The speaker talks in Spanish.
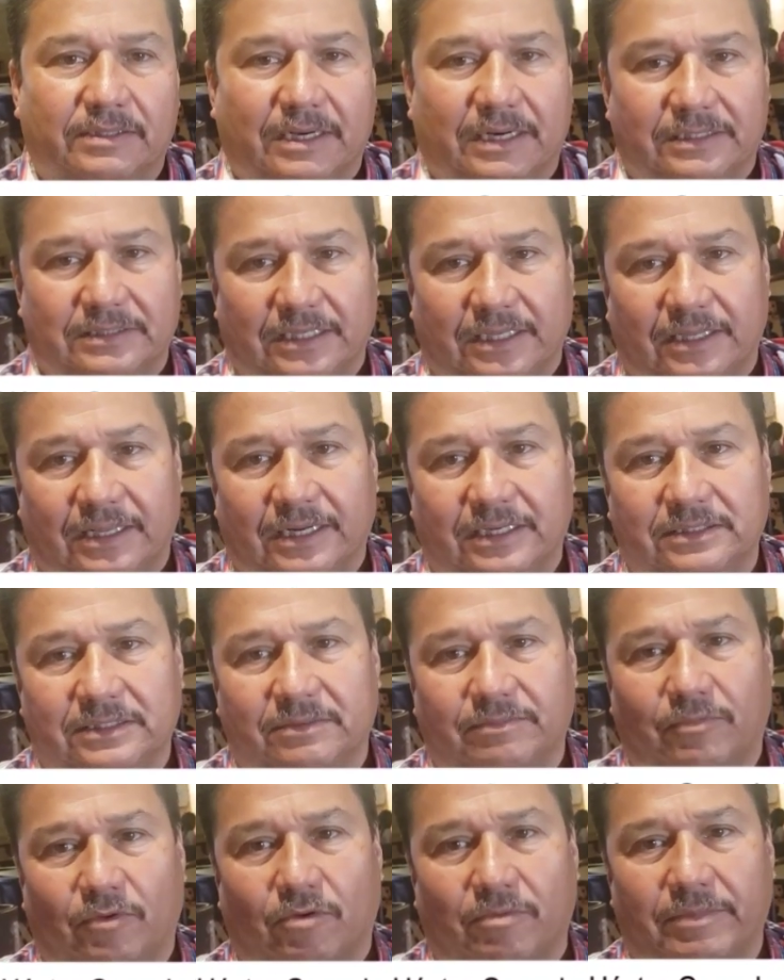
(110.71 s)

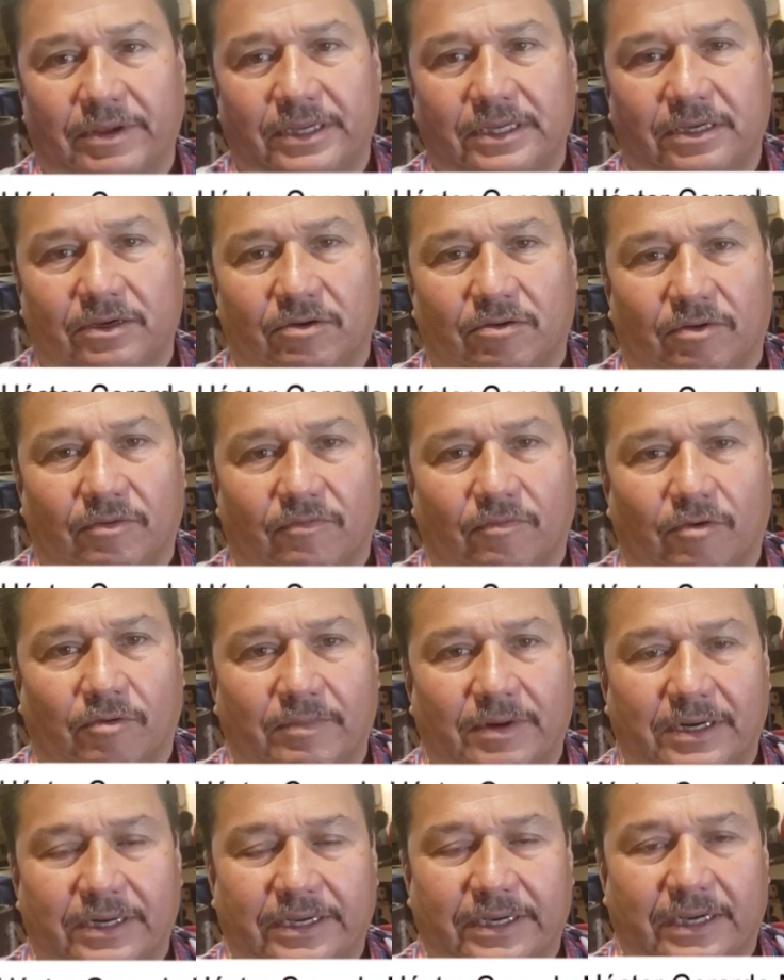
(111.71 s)
trasladarse por México en
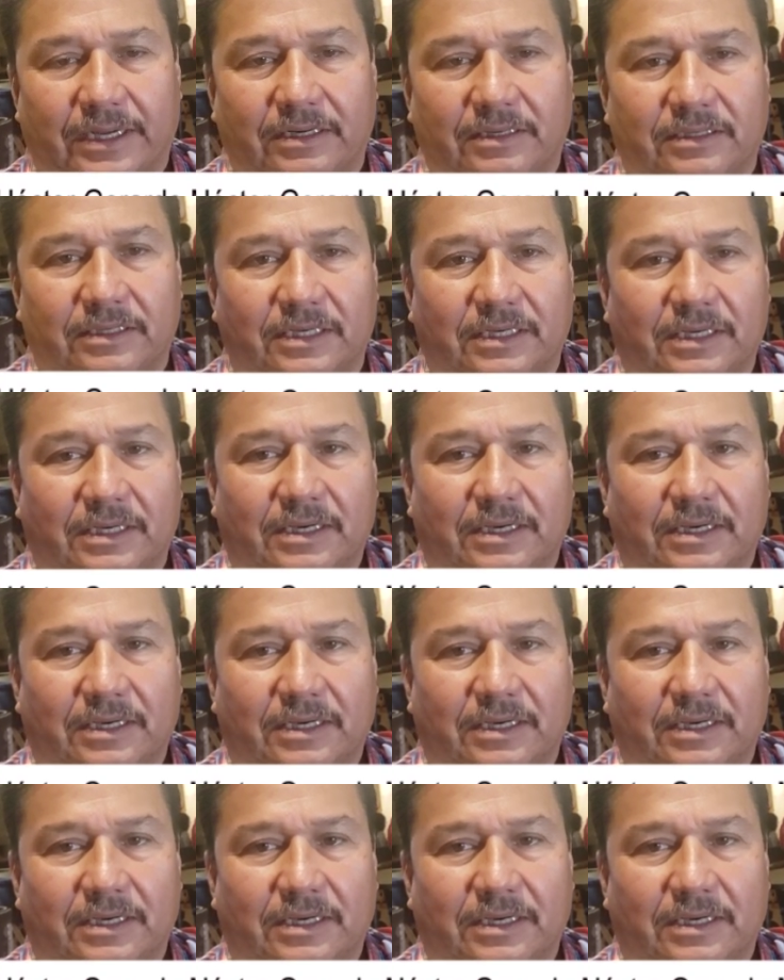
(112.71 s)
forma legal